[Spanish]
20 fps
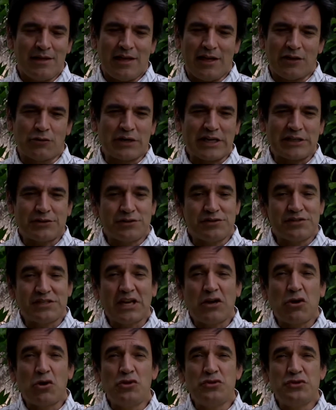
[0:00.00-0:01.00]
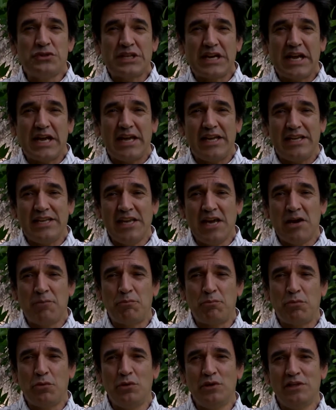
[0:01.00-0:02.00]
el corazón se contrae y
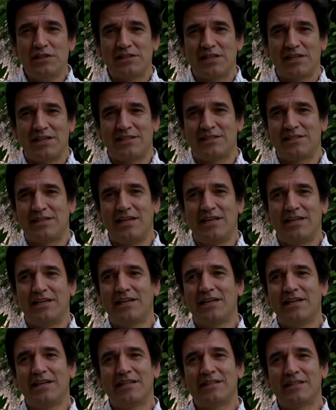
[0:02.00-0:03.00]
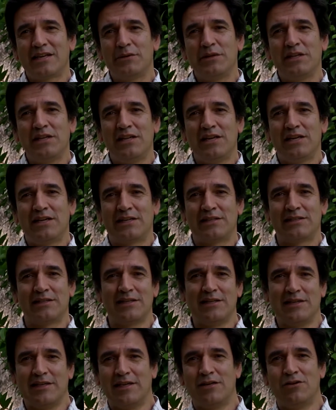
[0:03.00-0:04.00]
expulsa la sangre a través de las
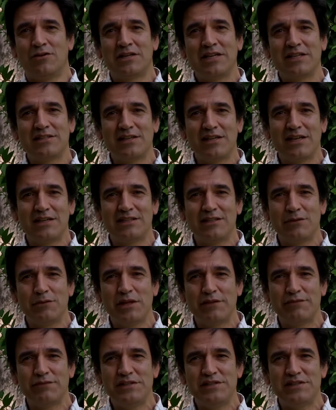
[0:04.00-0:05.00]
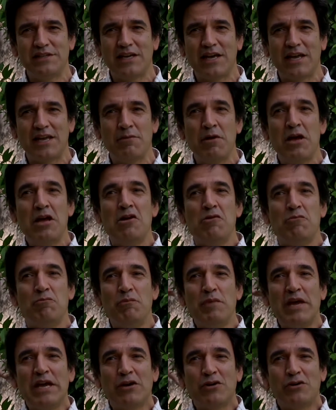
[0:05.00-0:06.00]
arterias. Lo que hace la actividad física es
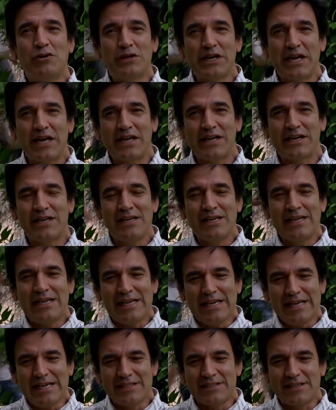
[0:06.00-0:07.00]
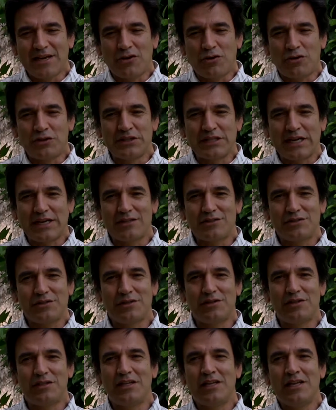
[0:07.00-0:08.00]
mejorar esa
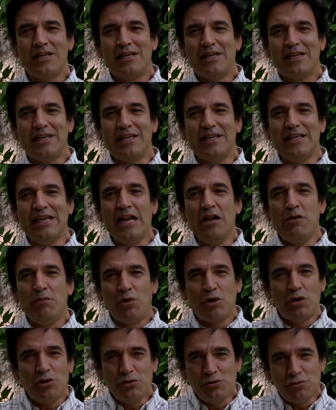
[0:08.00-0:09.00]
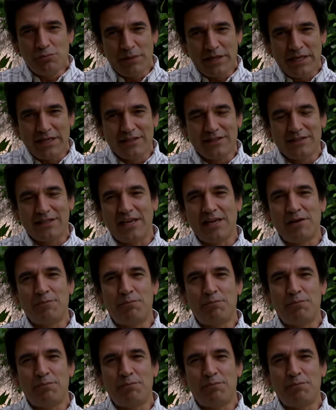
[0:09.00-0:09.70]
contracción y el volumen que